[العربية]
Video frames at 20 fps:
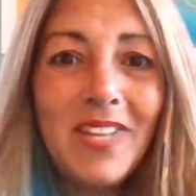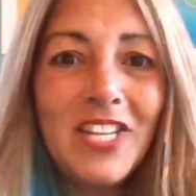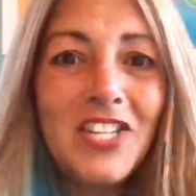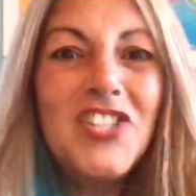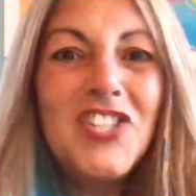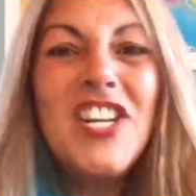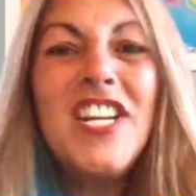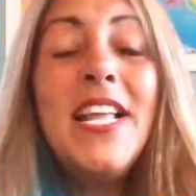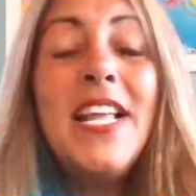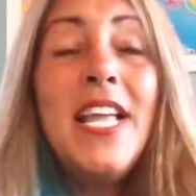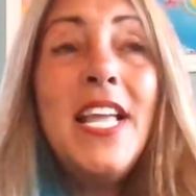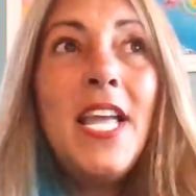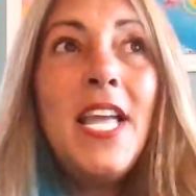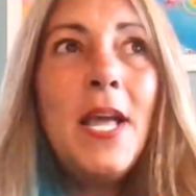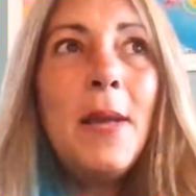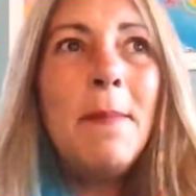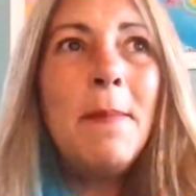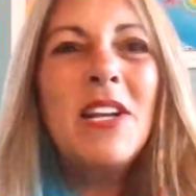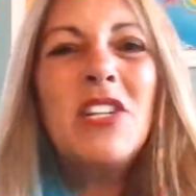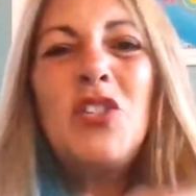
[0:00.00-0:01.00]
عشان
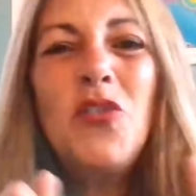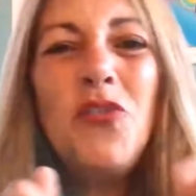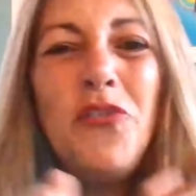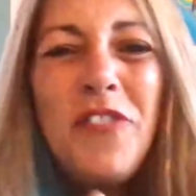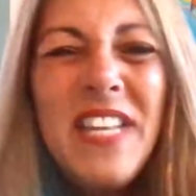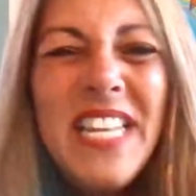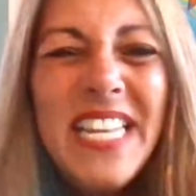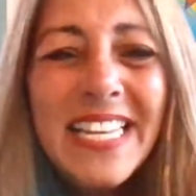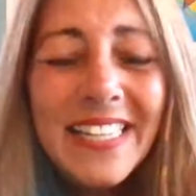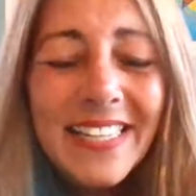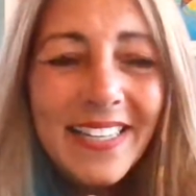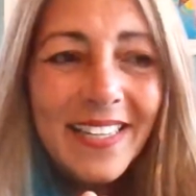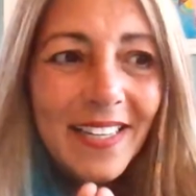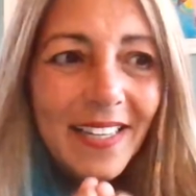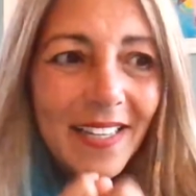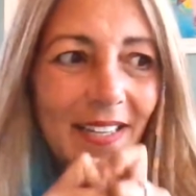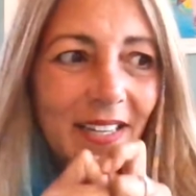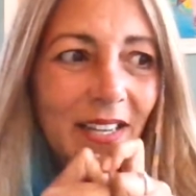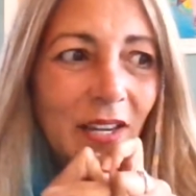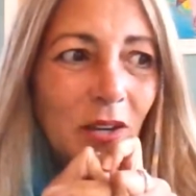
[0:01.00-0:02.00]
مكسوفين
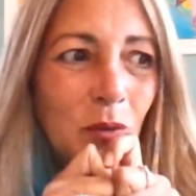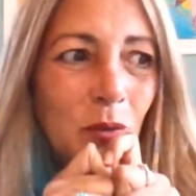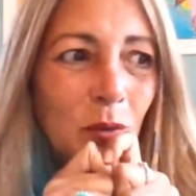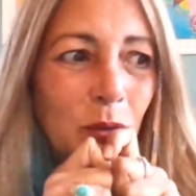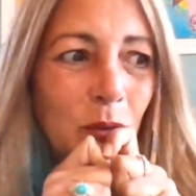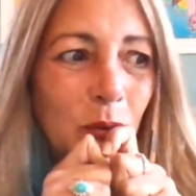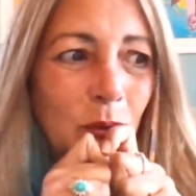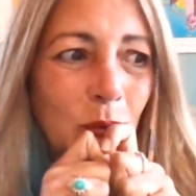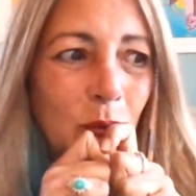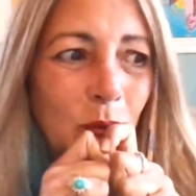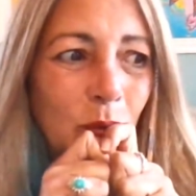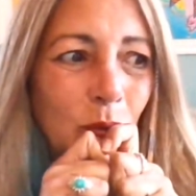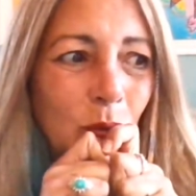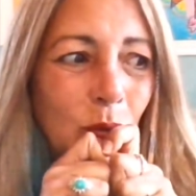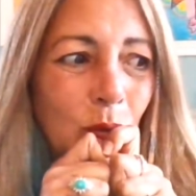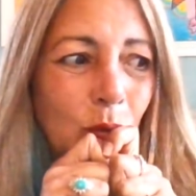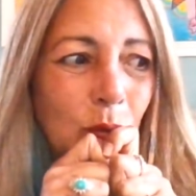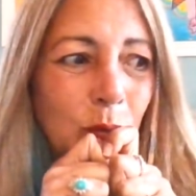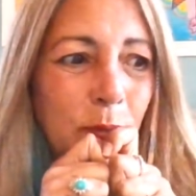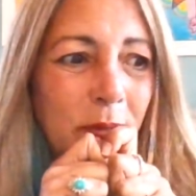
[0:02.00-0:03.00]

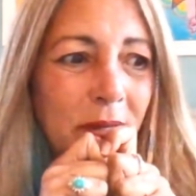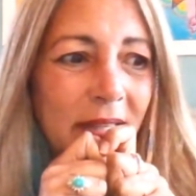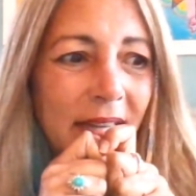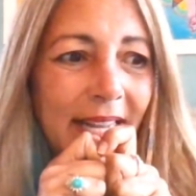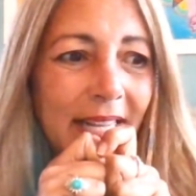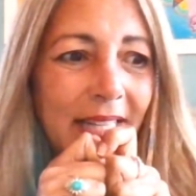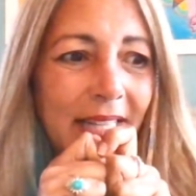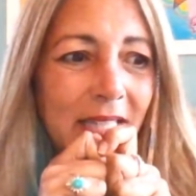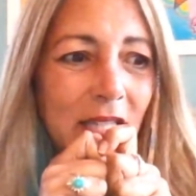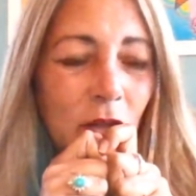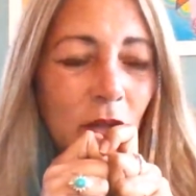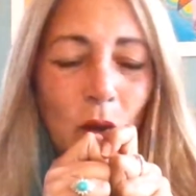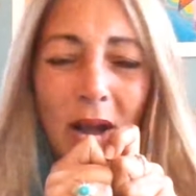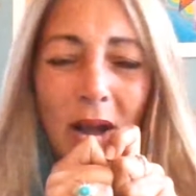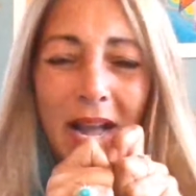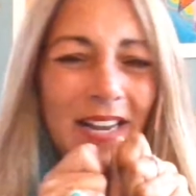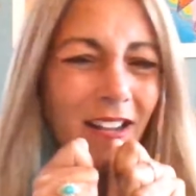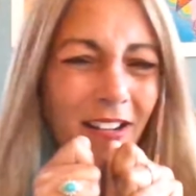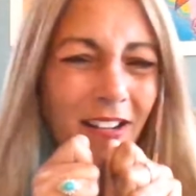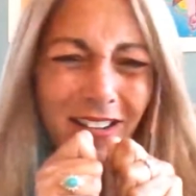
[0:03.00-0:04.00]
وبنحس انه
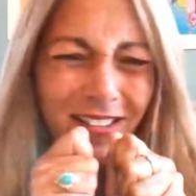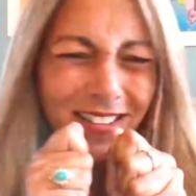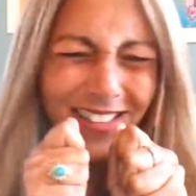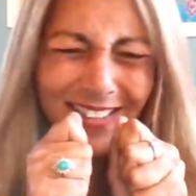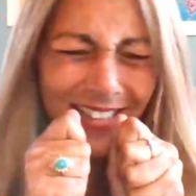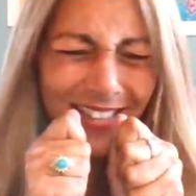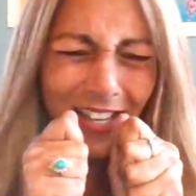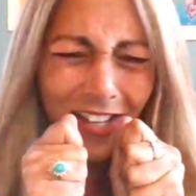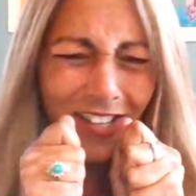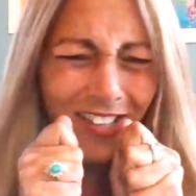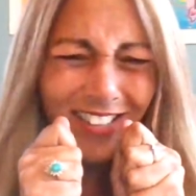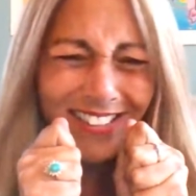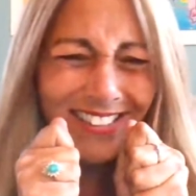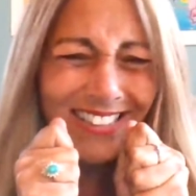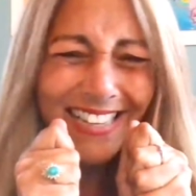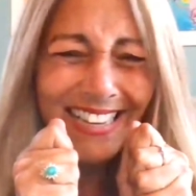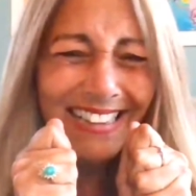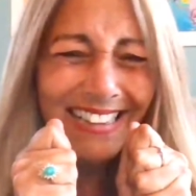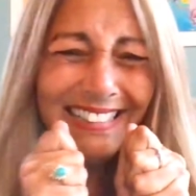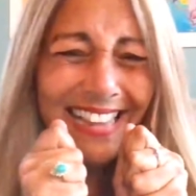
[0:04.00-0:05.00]
حاجه غلط غلط
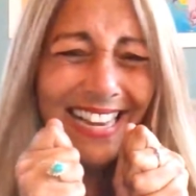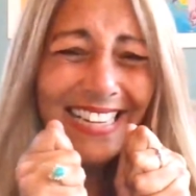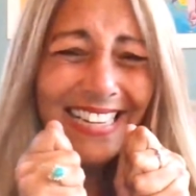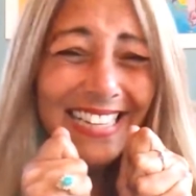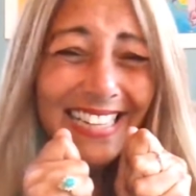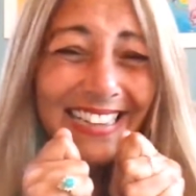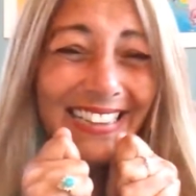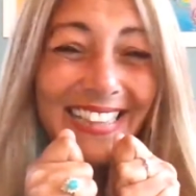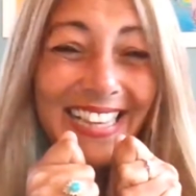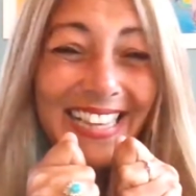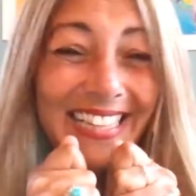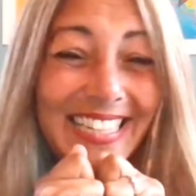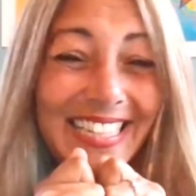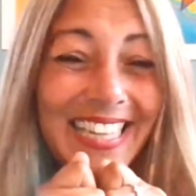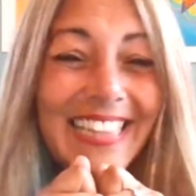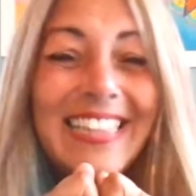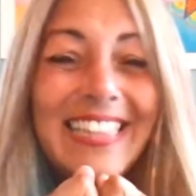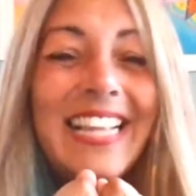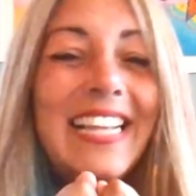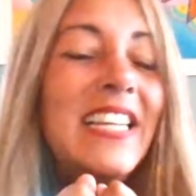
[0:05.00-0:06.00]
جدا
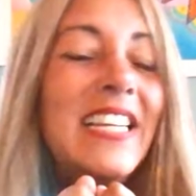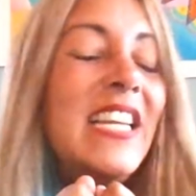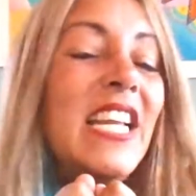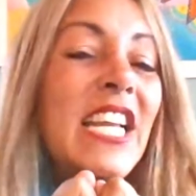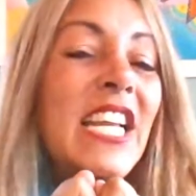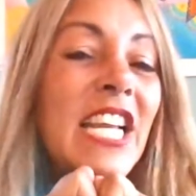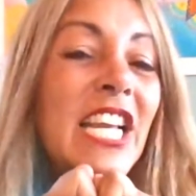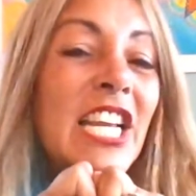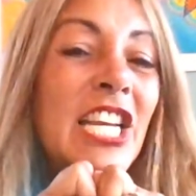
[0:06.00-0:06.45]
جدا جدا